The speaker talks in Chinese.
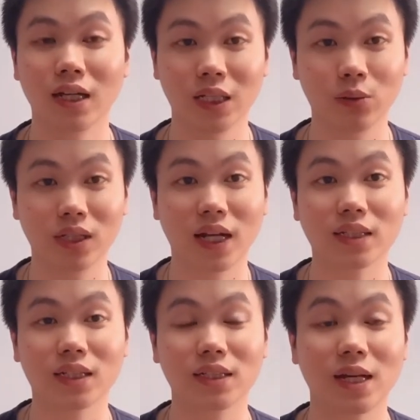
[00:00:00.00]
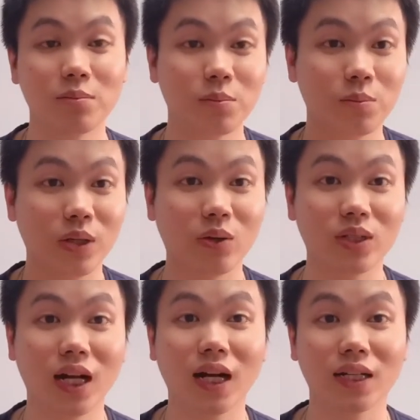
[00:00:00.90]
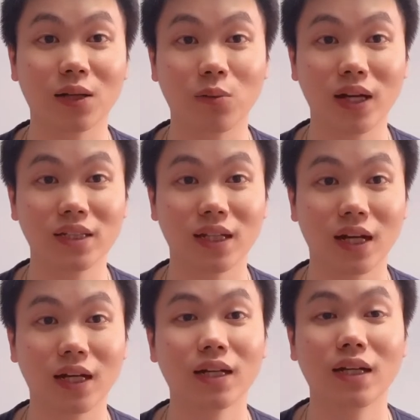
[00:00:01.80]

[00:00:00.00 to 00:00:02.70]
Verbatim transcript: 因为这两者之间没有任何的关系的哈。